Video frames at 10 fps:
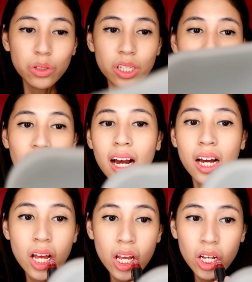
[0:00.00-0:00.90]
sila.
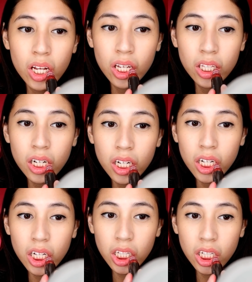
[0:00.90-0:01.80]
Try
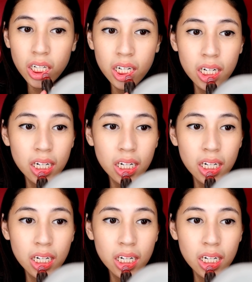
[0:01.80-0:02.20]
natin.